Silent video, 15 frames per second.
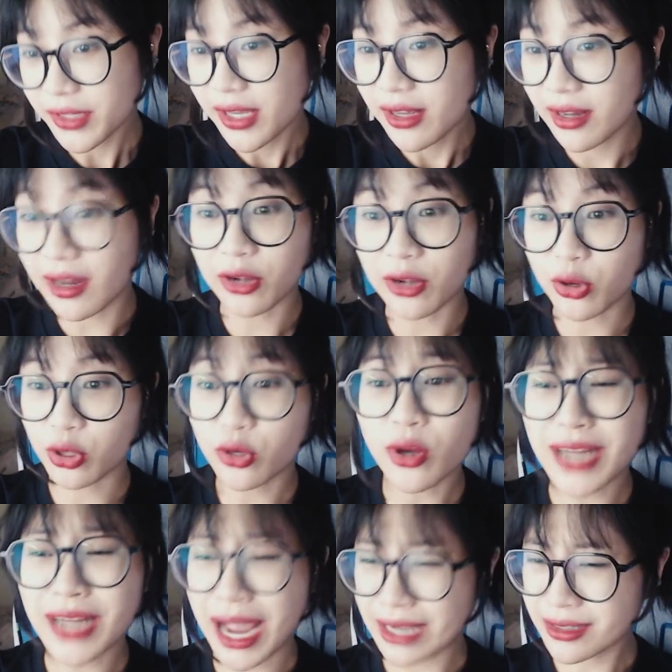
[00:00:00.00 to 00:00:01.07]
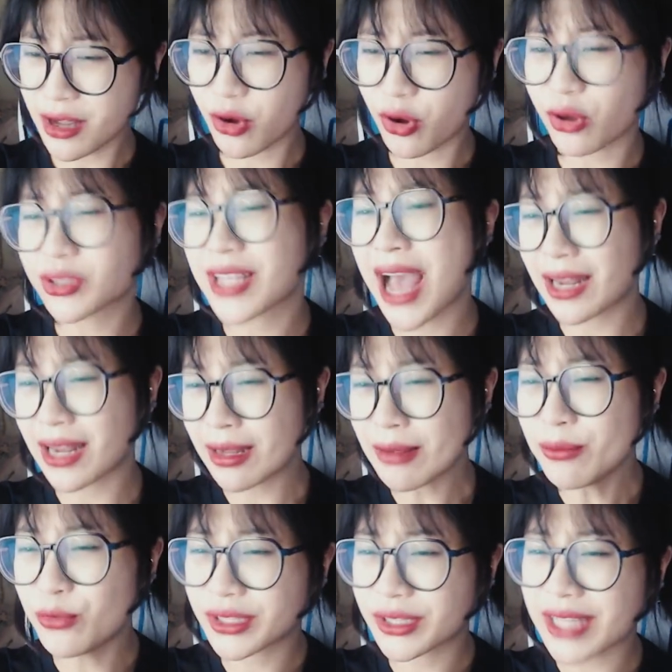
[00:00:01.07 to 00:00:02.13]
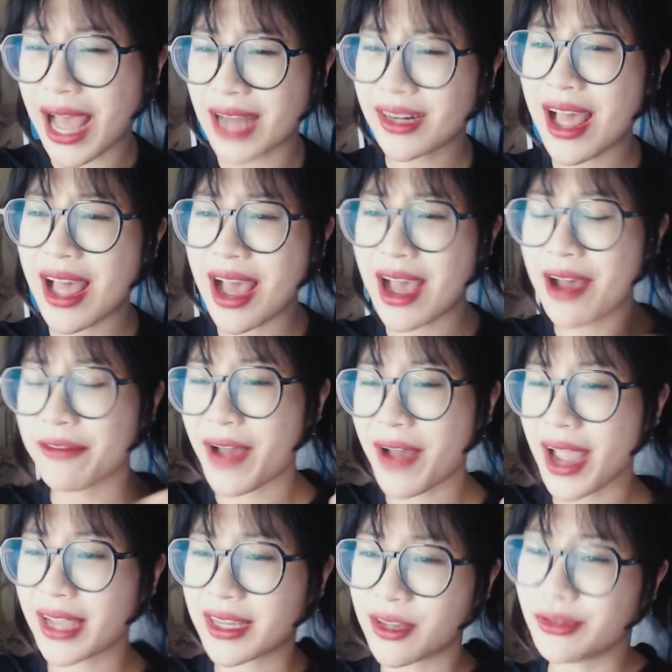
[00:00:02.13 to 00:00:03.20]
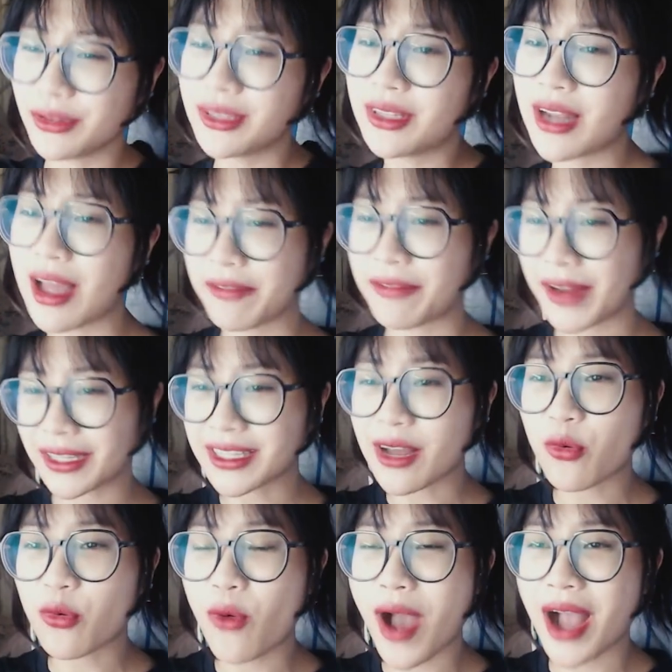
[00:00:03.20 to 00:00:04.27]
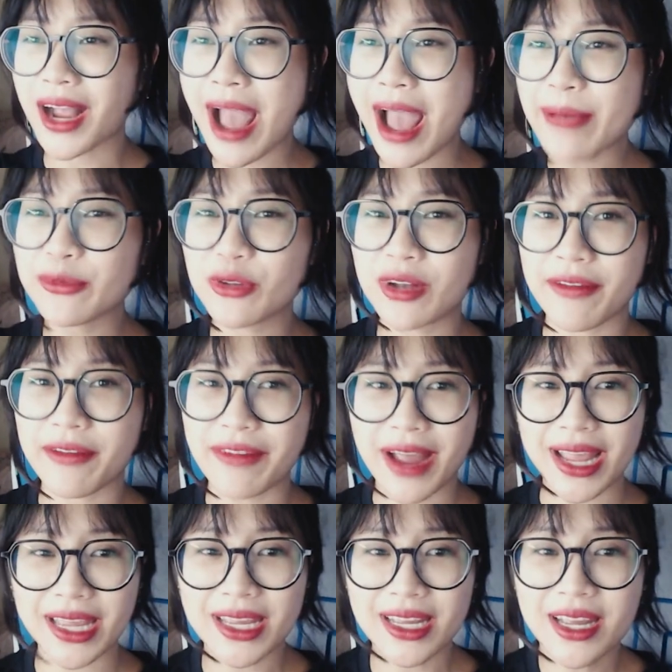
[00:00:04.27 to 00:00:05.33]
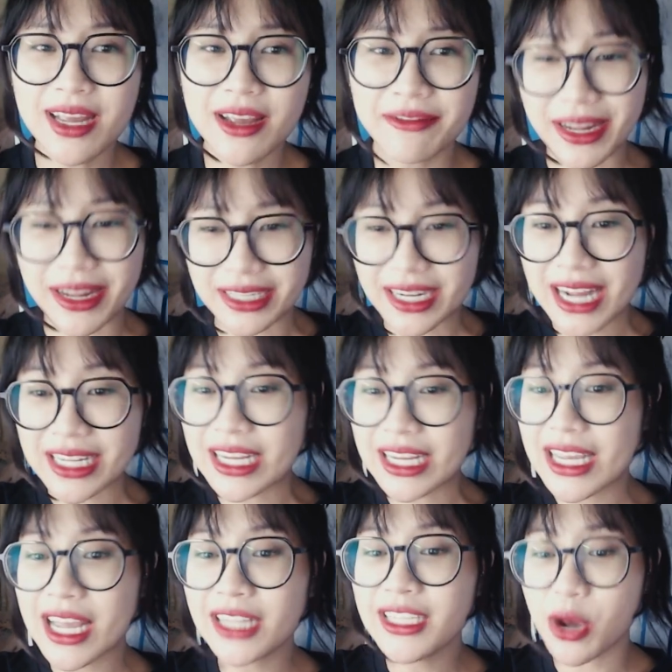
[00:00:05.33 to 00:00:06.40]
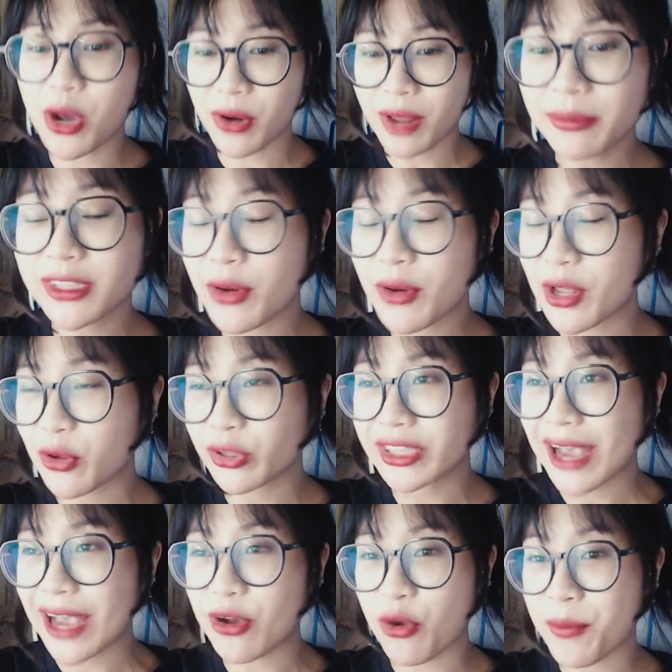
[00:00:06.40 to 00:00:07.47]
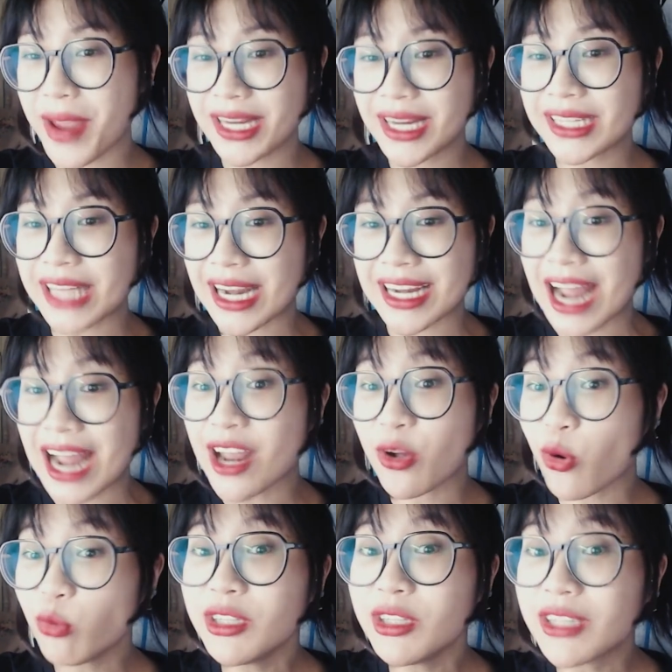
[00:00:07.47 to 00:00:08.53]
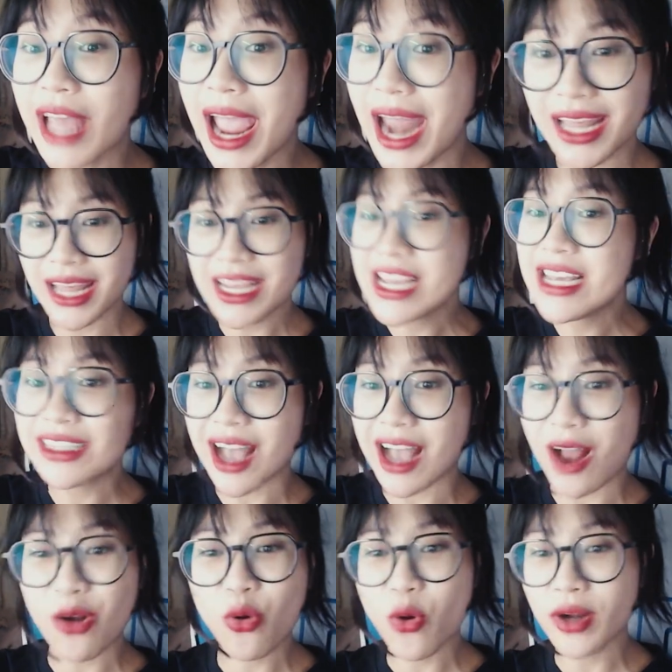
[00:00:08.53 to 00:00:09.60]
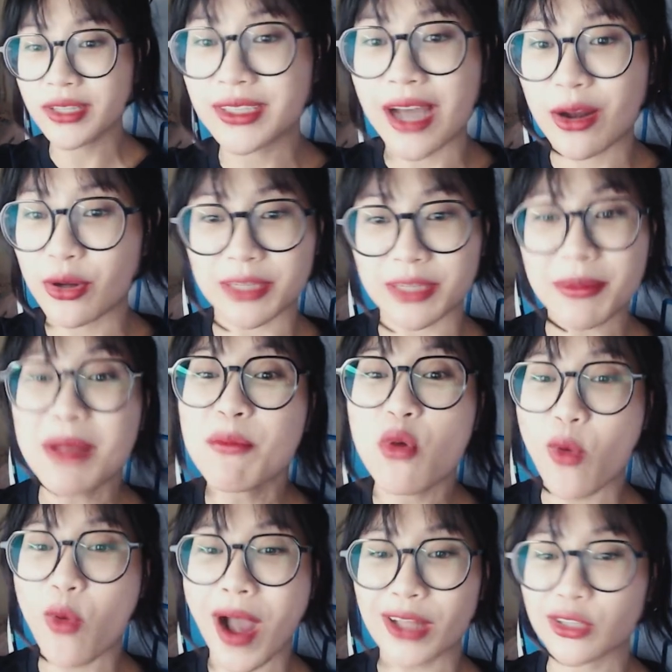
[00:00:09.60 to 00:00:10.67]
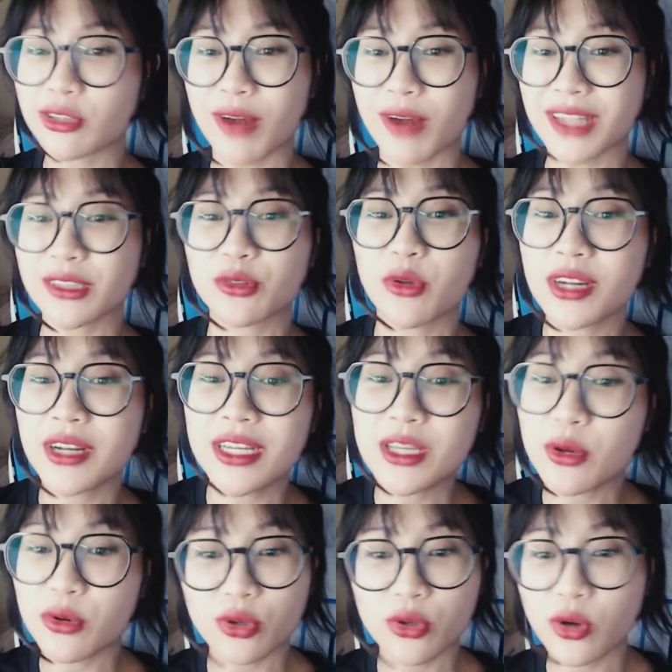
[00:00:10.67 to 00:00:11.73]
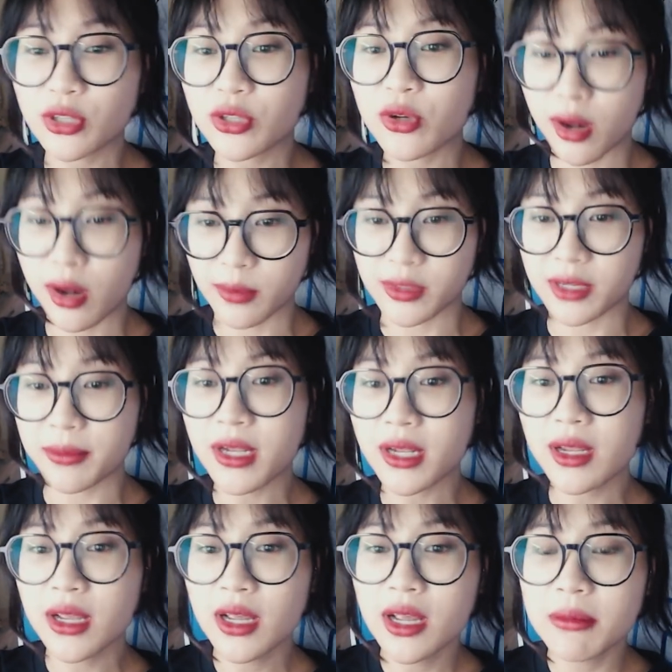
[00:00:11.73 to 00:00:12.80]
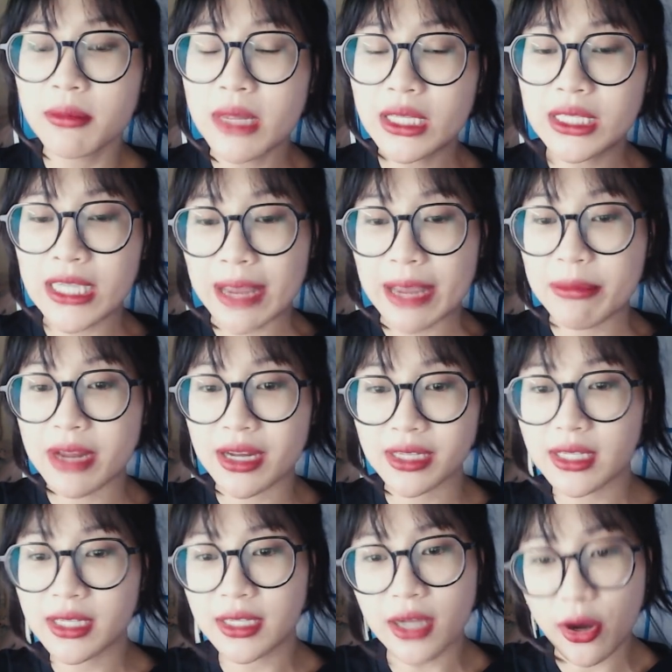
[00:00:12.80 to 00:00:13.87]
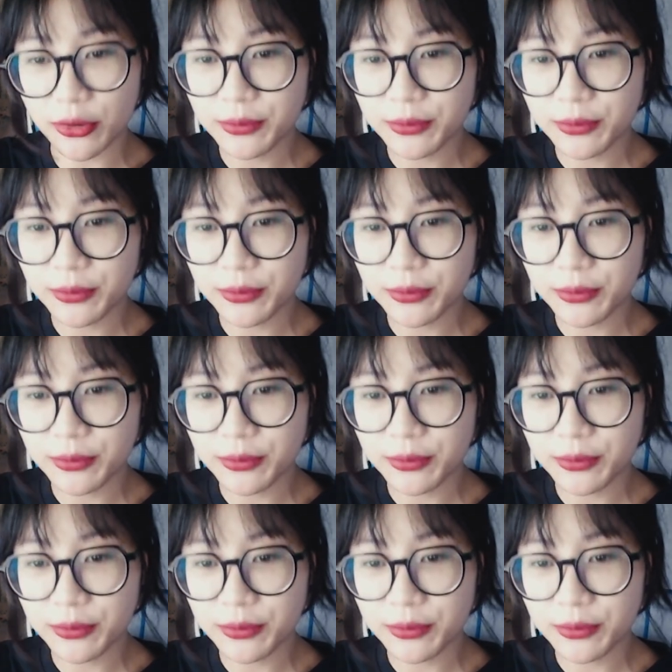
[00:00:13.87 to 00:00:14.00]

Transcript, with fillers: ờ, có con gái giờ có giá lắm muốn tán là phải kiểu như là phải tặng quà cáp rồi là phải phải thế này thế kia nhiều lắm sau này con trai của mẹ đi tán gái là cũng như thế đấy y rằng rằng luôn giờ nó chỉ biết mua quà cho crush nó người yêu nó thôi cho nó làm gì biết biết chị em là cái gì đâu